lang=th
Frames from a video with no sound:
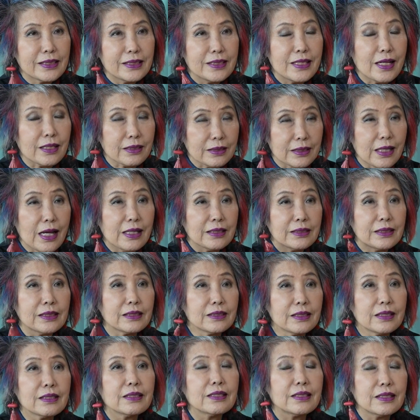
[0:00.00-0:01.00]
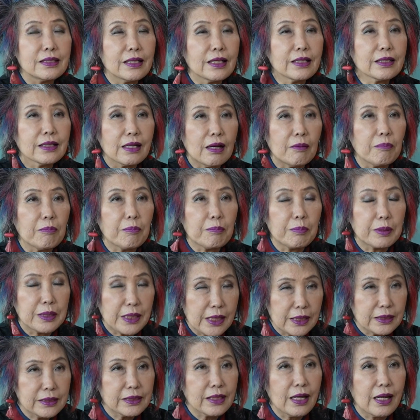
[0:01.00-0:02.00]
อยากสร้างสิ่งที่ดีให้กับประเท
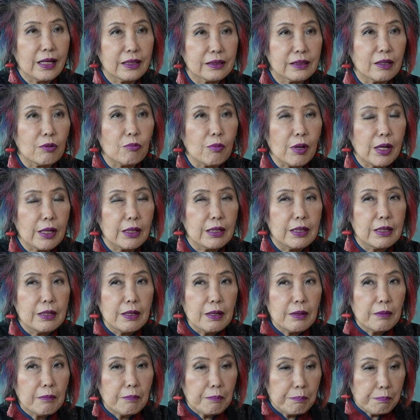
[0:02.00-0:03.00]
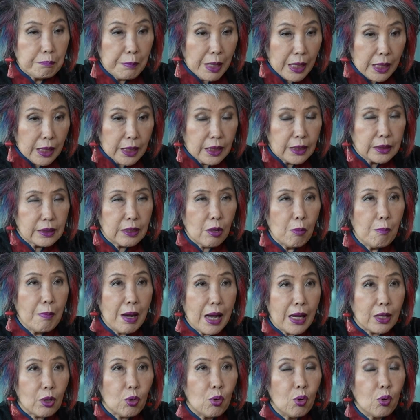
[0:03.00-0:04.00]
ศชาติแต่ว่าบังเอิญเขา
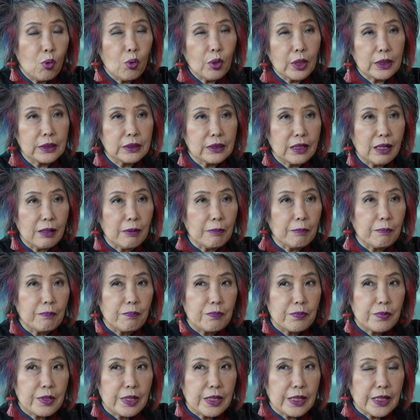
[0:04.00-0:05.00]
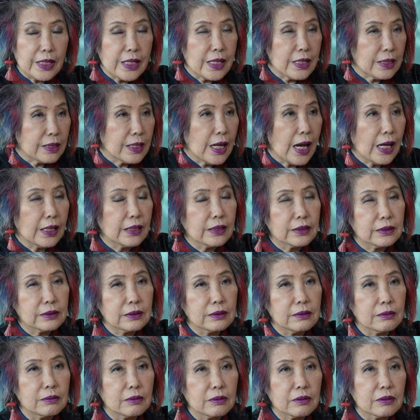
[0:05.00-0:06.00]
มาคู่กันกับอีกด้านหนึ่ง
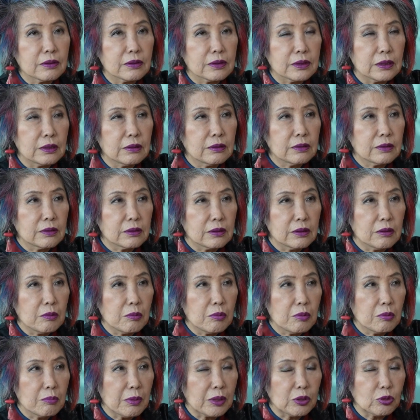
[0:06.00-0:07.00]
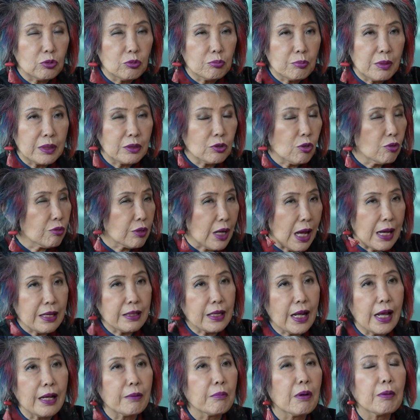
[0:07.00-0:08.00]
ซึ่งมันก็ร้าย
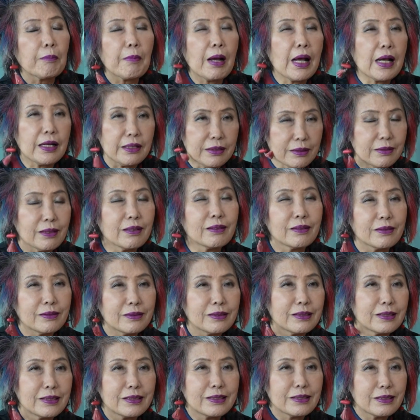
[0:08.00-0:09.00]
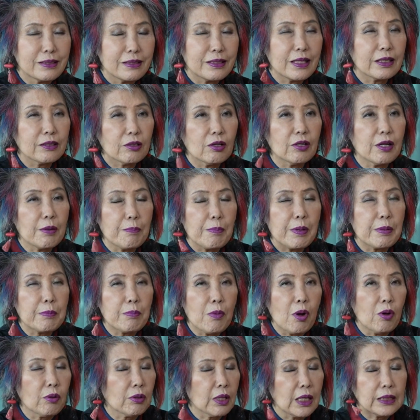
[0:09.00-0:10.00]
แรงมากๆก็นั่นก็เลยเป็น
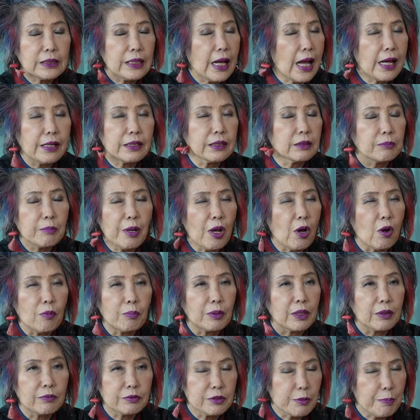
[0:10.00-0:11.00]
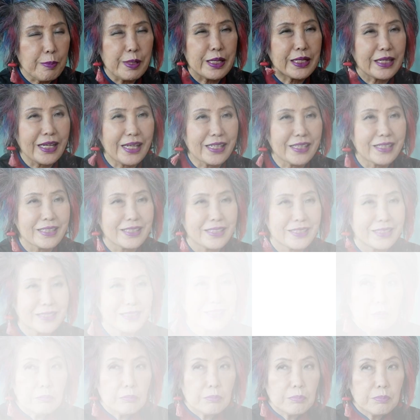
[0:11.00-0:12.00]
มองข้างหน้านึกไม่ออกมันก็จะเป็นยังไง
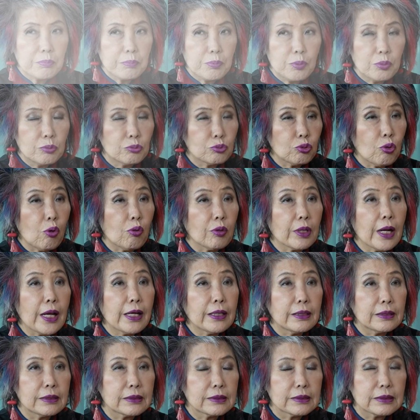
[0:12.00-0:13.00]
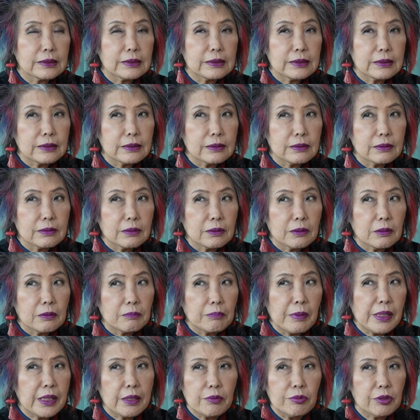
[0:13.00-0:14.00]
พูดตรงนะ
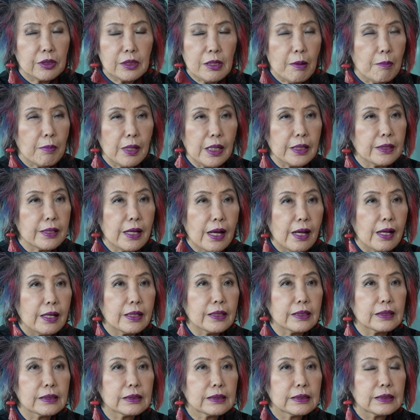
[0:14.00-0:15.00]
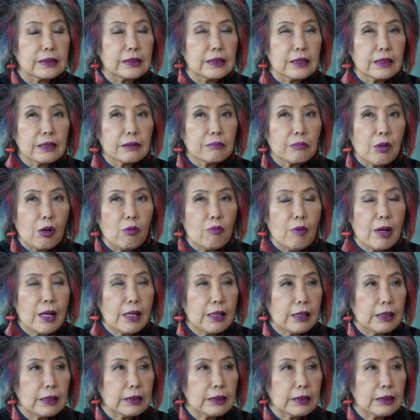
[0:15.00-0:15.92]
ไม่คิดว่าจะทำอะไรได้เพราะว่า